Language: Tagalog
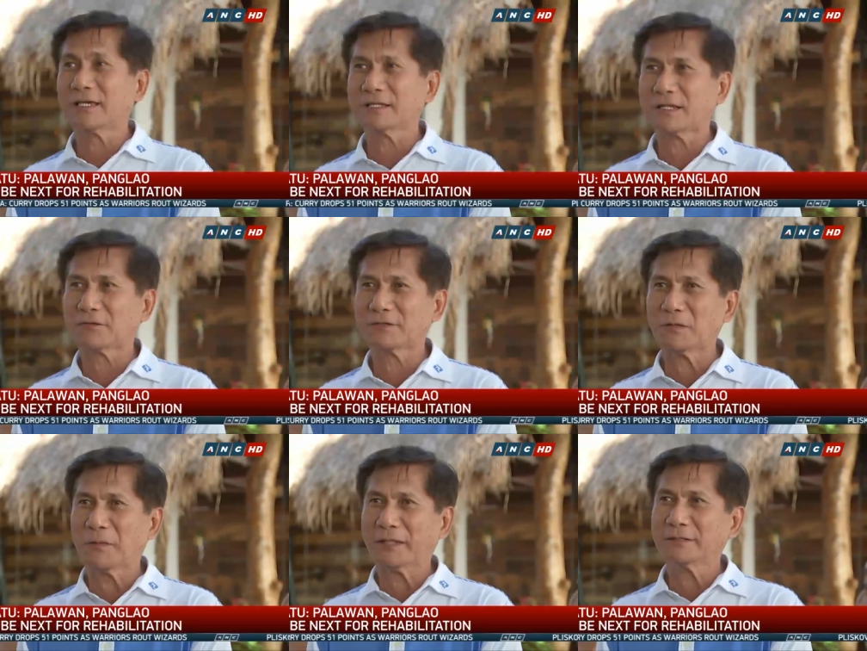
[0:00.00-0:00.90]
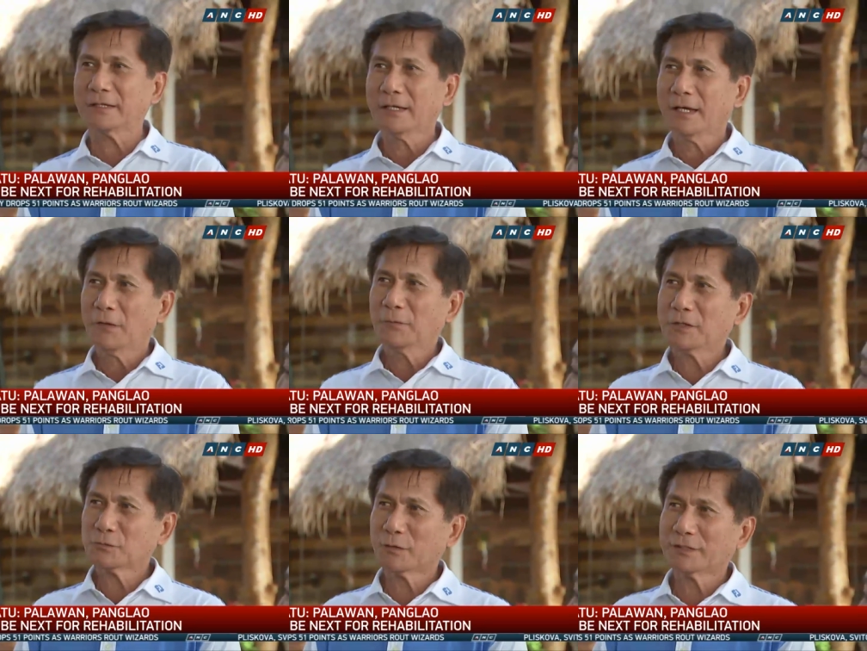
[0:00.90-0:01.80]
nakita ko naman
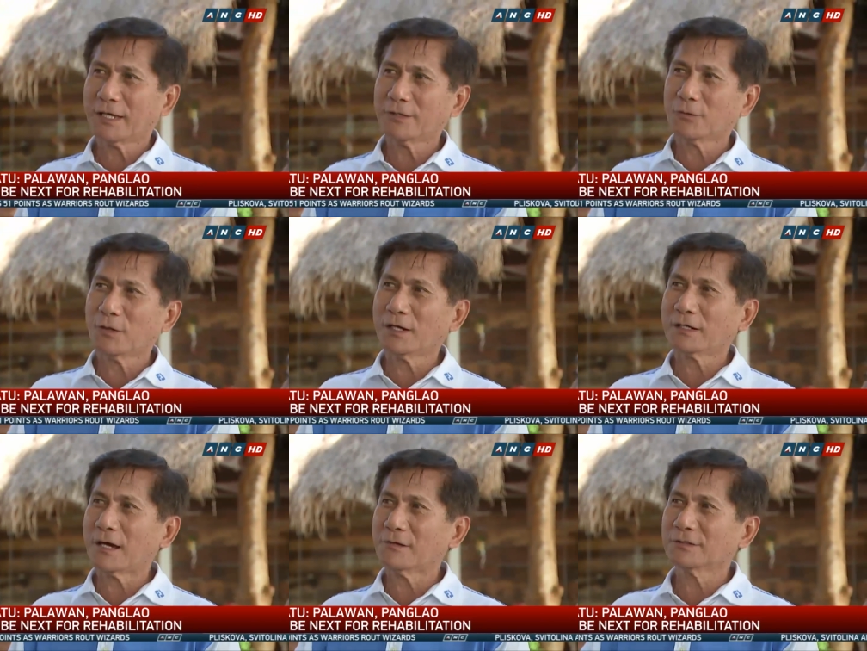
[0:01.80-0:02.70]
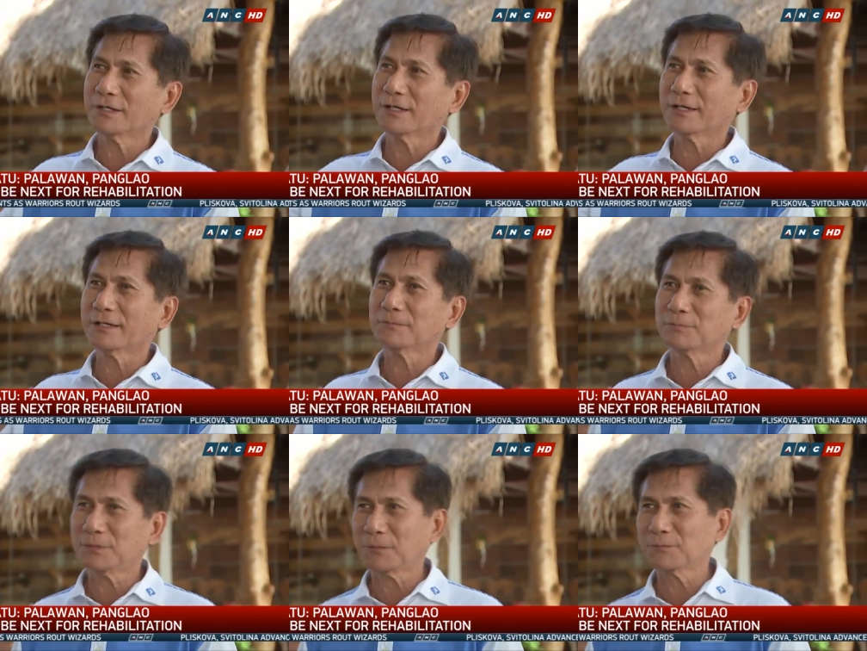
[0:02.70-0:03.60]
Because when I go around here,
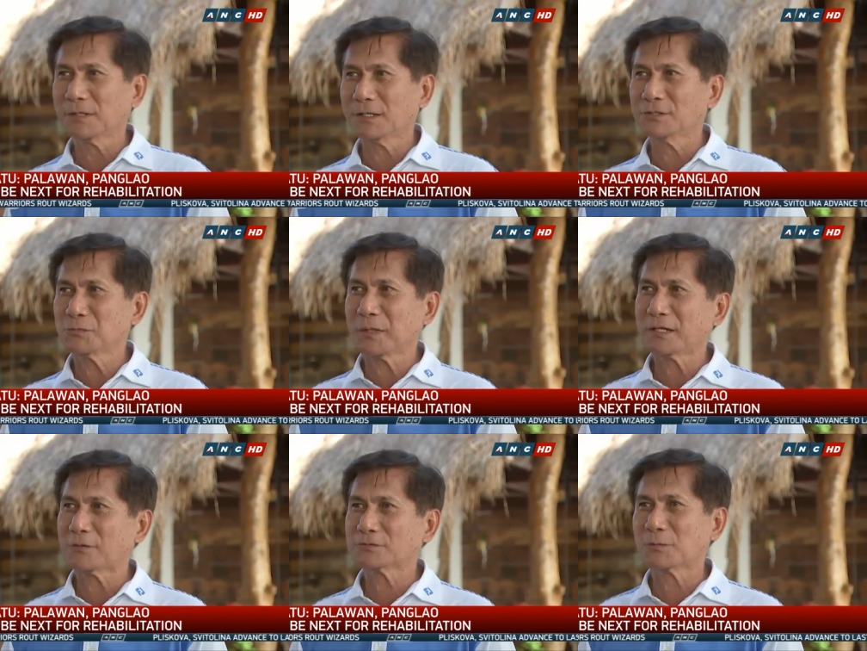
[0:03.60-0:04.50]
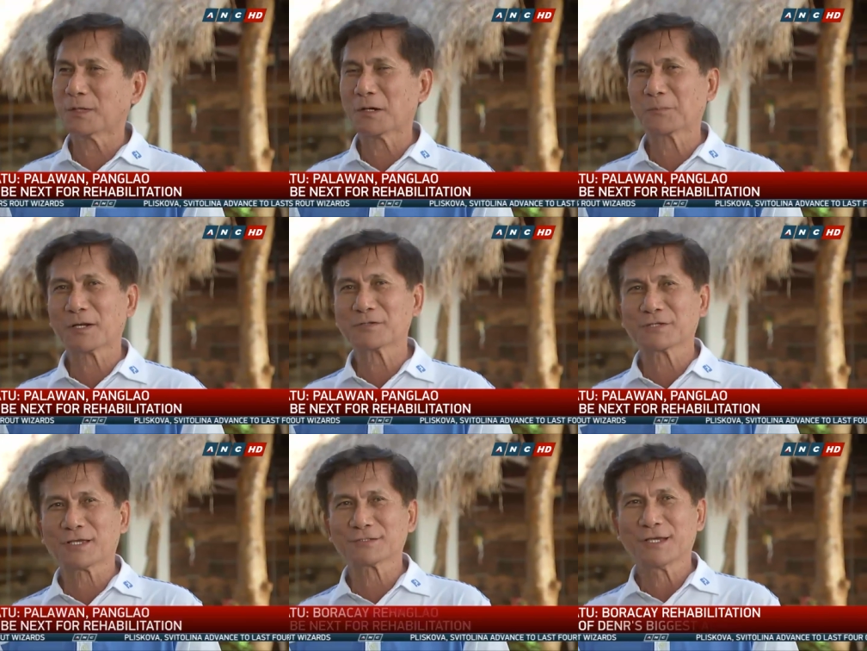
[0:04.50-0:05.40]
nag-inspect ako sa mga project,